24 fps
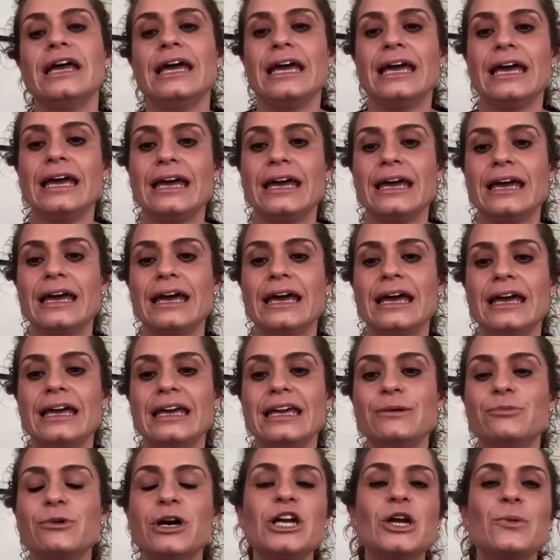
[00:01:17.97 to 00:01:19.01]
Eh,
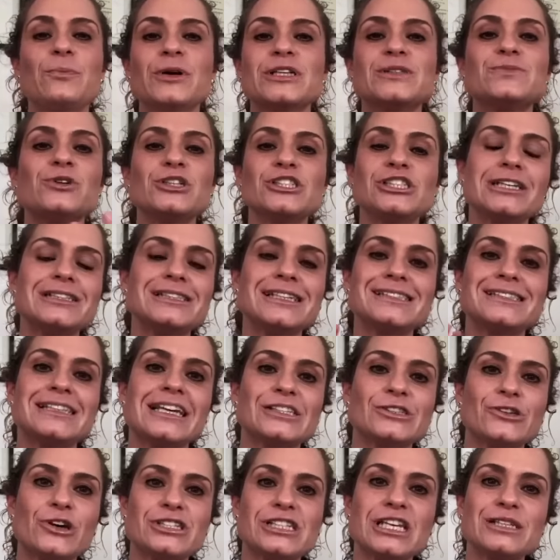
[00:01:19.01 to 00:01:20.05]
y bueno, pues muchas de
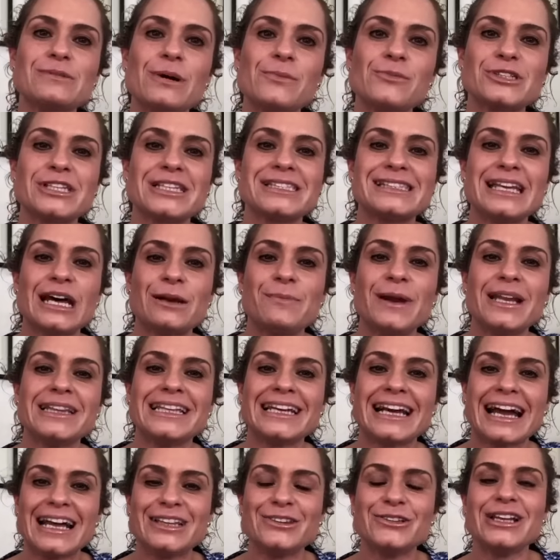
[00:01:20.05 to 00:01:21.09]
estas cosas vamos a estar
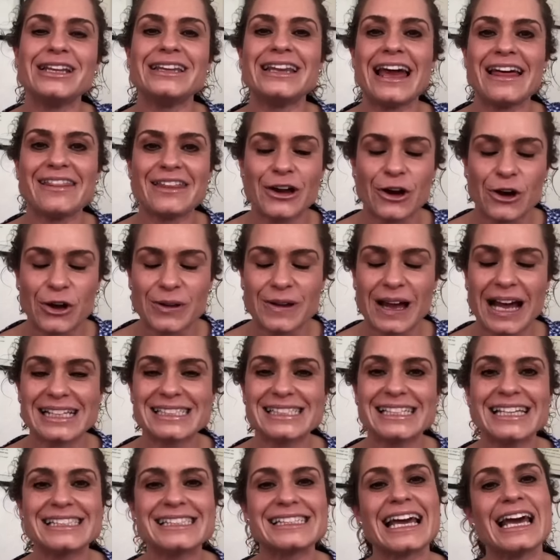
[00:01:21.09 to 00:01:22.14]
platicando el día de hoy.
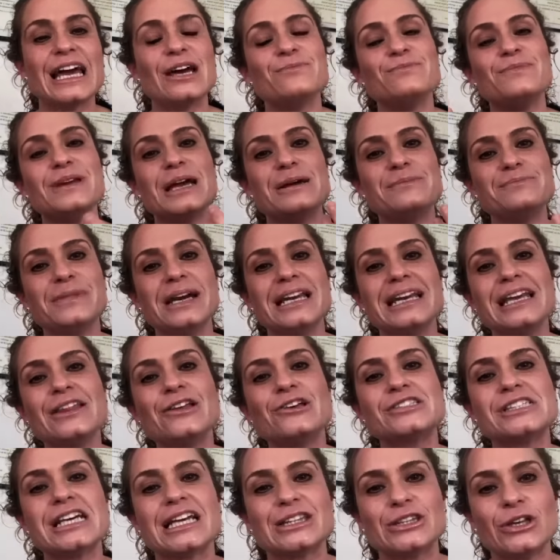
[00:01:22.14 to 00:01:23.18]
Así es que
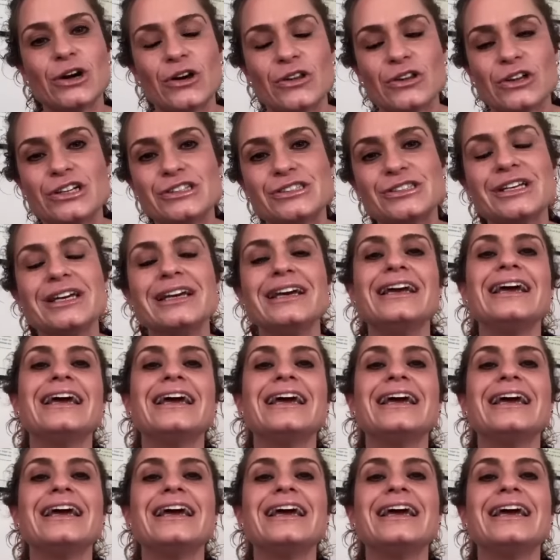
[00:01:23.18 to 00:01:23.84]
bienvenidos a todos.